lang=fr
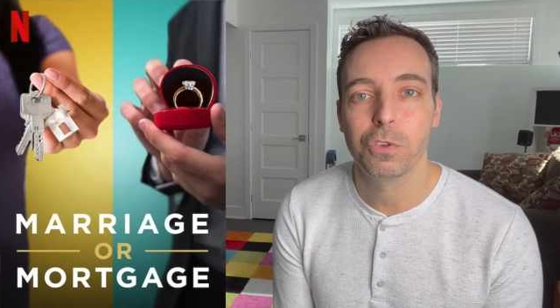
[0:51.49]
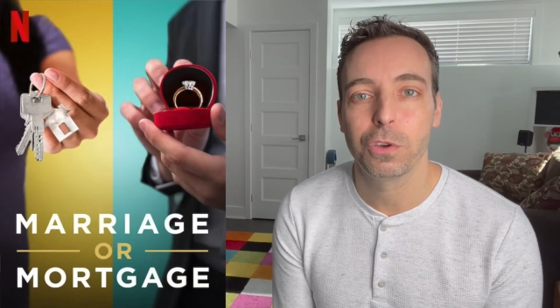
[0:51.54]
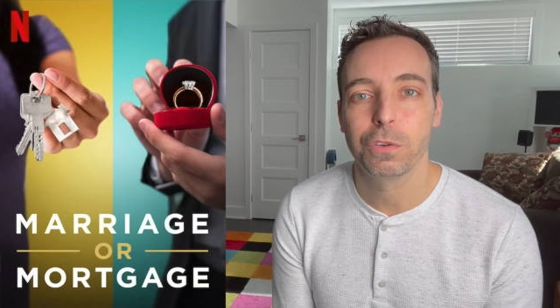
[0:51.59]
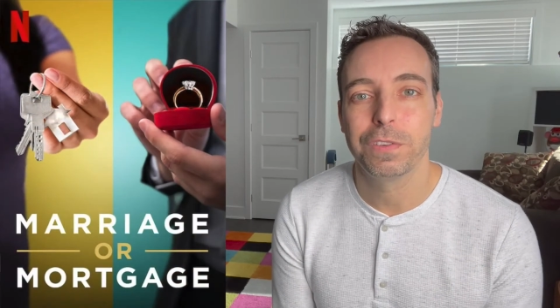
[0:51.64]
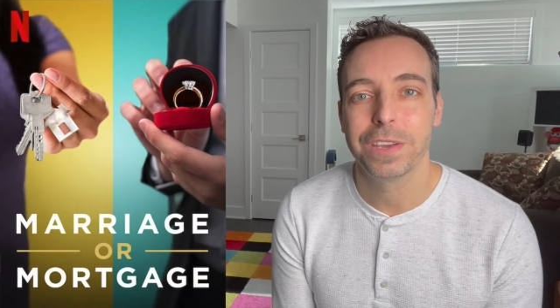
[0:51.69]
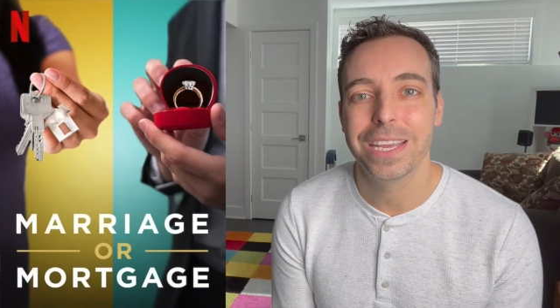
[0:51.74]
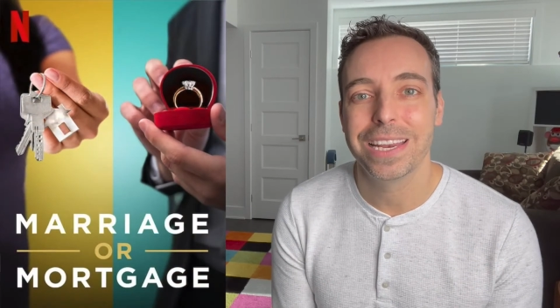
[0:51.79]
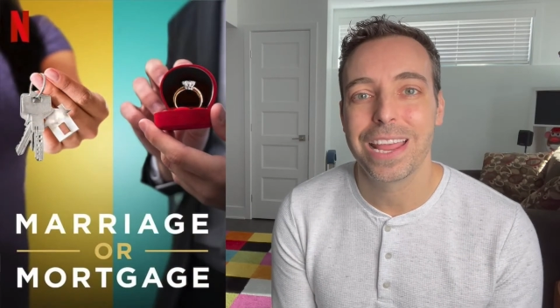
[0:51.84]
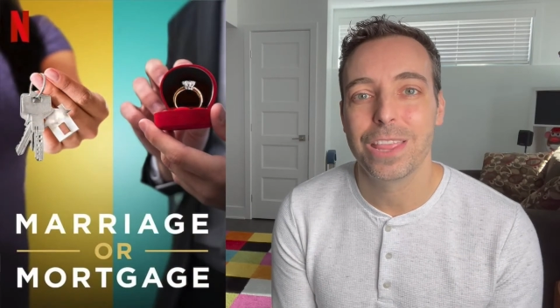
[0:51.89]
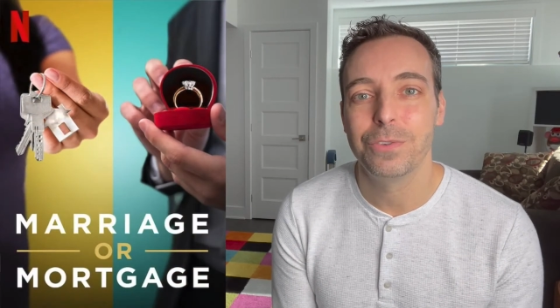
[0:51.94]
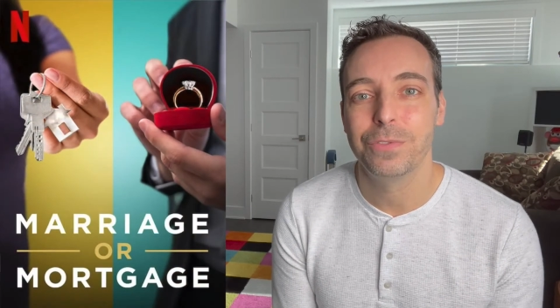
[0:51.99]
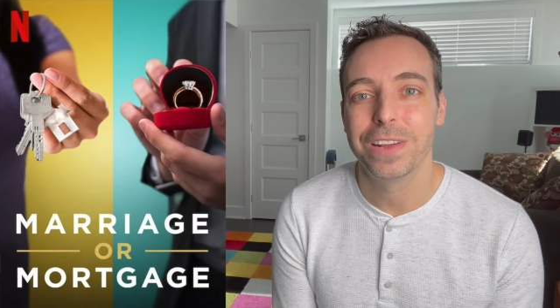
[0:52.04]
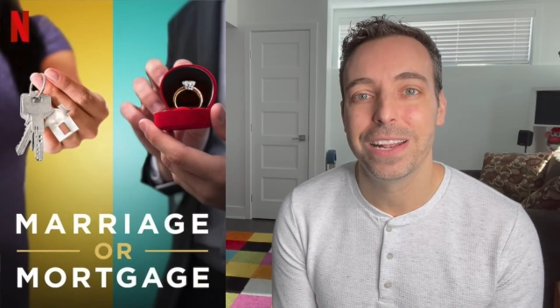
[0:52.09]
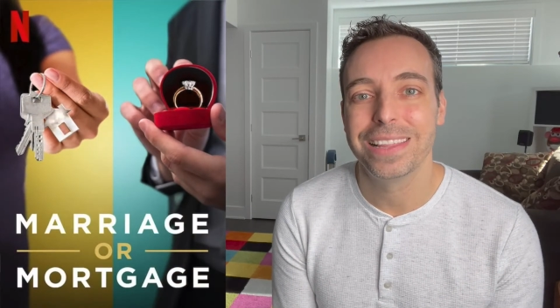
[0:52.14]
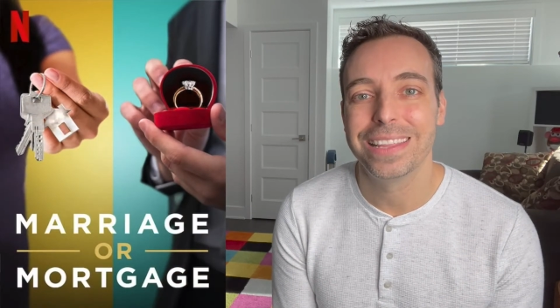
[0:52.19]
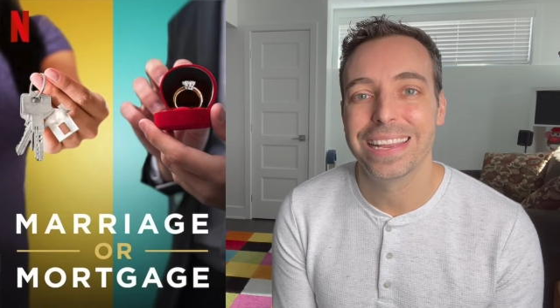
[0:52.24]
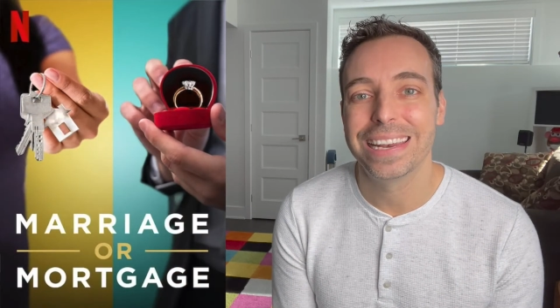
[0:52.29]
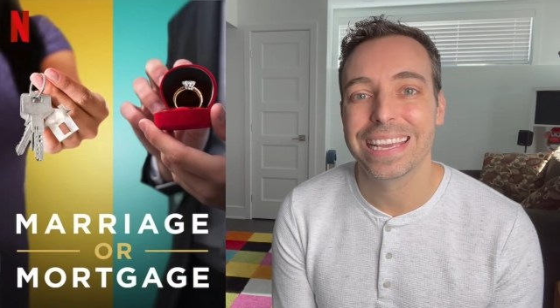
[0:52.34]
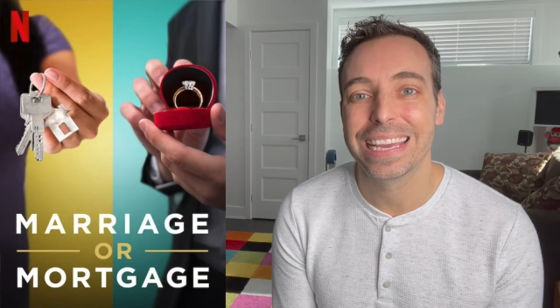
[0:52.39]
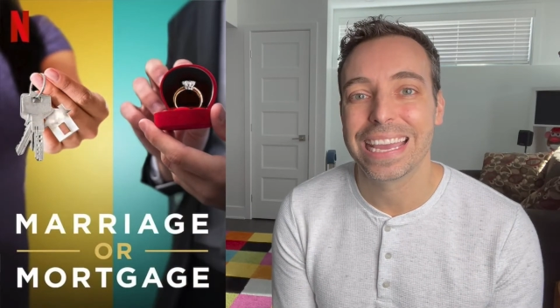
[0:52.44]
surveiller la
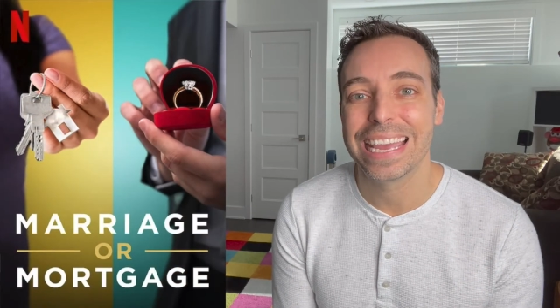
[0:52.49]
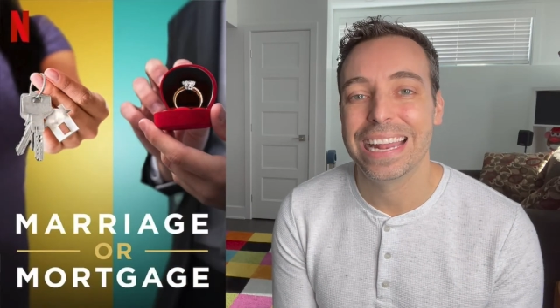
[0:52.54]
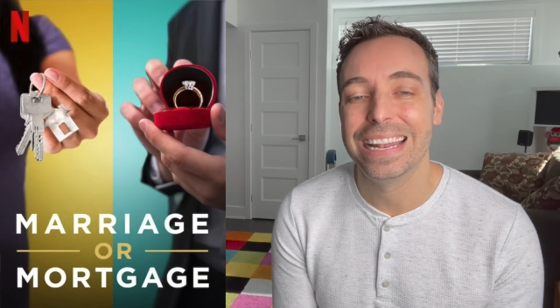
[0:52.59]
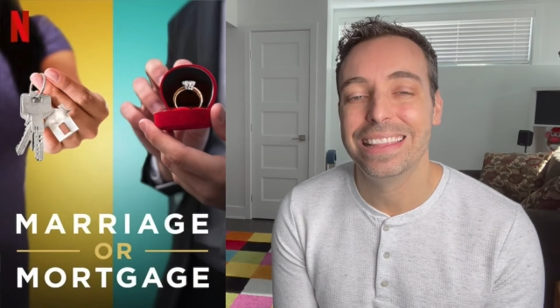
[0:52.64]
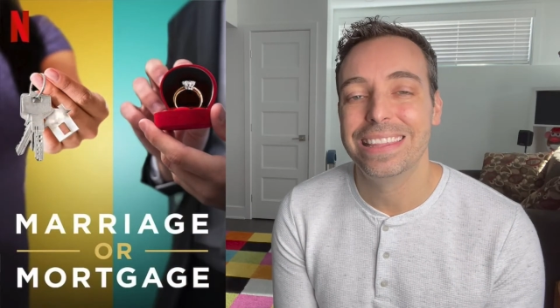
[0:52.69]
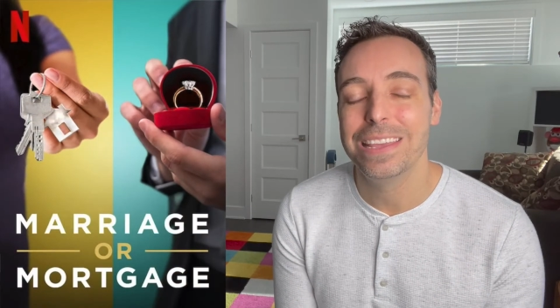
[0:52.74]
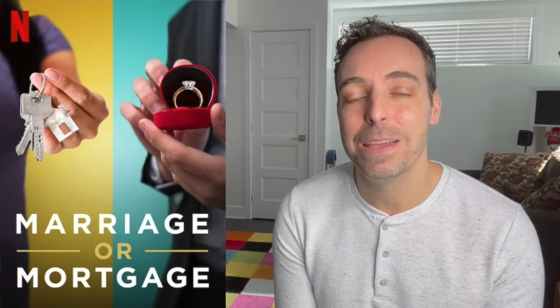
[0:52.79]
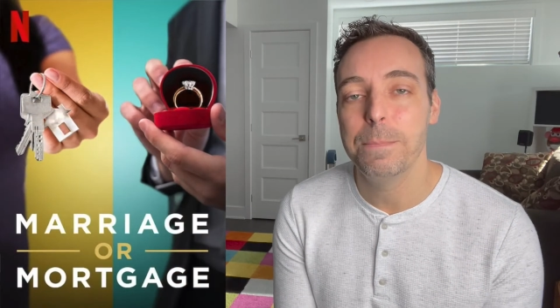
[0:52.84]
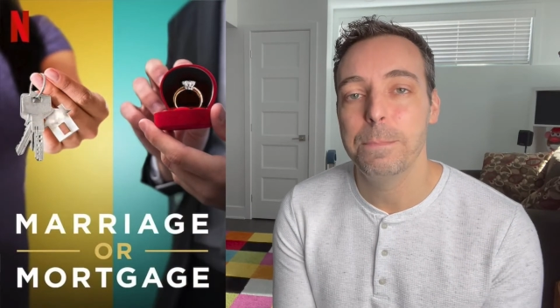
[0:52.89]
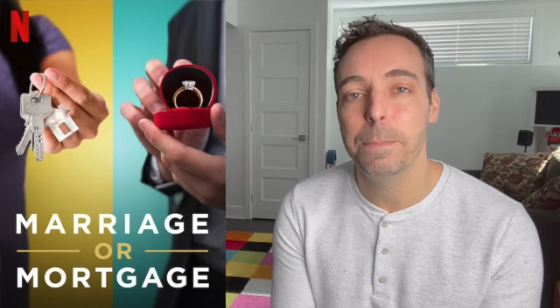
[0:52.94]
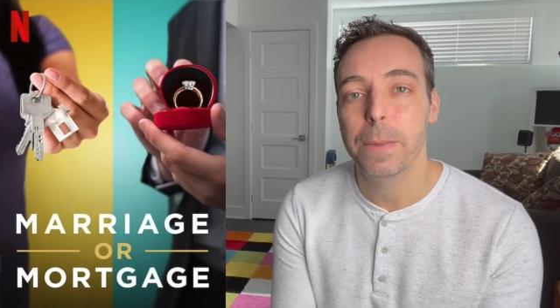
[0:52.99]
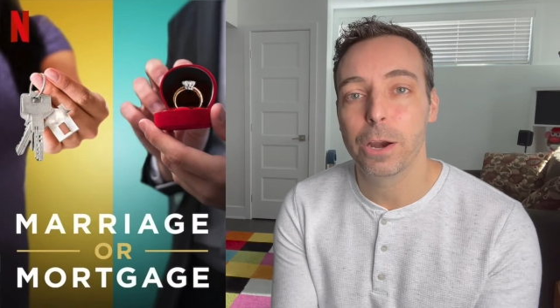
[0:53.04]
nouvelle télé-réalité